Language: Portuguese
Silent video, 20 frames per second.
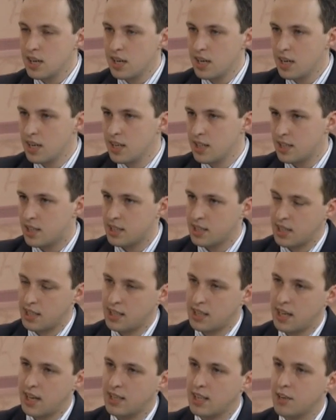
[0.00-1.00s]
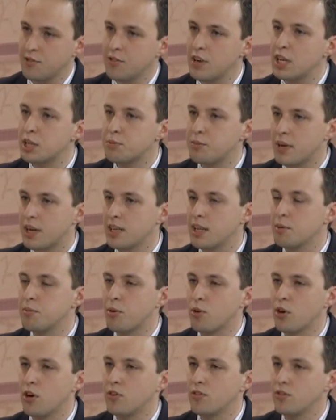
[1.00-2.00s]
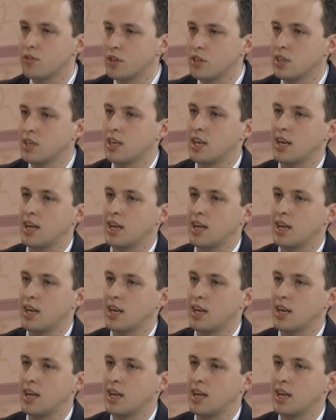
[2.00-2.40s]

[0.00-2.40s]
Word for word: antes até da véspera da prova,